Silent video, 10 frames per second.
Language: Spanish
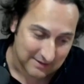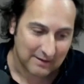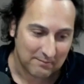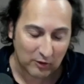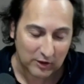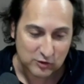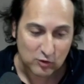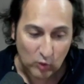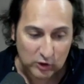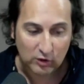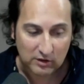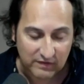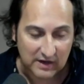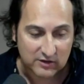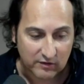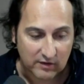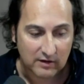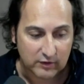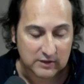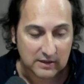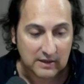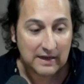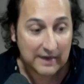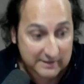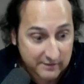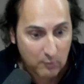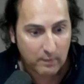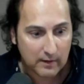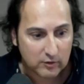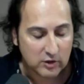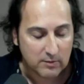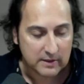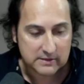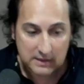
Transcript: pero que es de un cuento de Félix Rodríguez de la Fuente, la estirpe de los libres,